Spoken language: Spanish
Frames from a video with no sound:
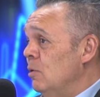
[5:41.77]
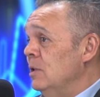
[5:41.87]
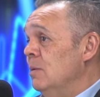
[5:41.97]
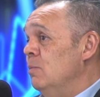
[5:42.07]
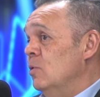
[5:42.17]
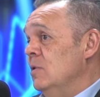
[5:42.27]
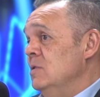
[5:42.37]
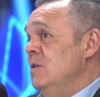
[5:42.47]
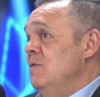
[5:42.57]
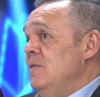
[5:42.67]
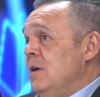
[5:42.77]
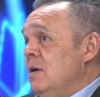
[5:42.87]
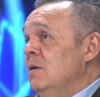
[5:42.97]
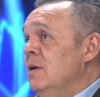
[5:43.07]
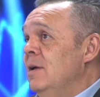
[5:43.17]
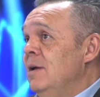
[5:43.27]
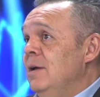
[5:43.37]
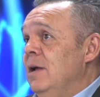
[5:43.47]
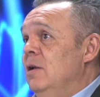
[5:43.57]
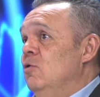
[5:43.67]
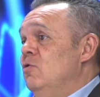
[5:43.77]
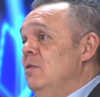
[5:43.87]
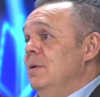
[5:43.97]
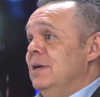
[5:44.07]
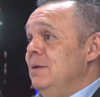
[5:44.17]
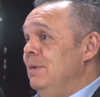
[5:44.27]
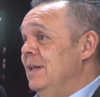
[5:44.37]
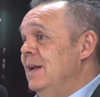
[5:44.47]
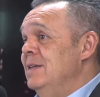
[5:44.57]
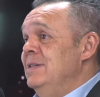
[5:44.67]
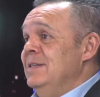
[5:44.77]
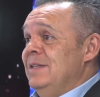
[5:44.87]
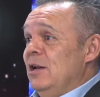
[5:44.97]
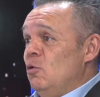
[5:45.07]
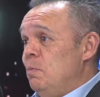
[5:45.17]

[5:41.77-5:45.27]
cuenta, porque significa que los cibercriminales ya están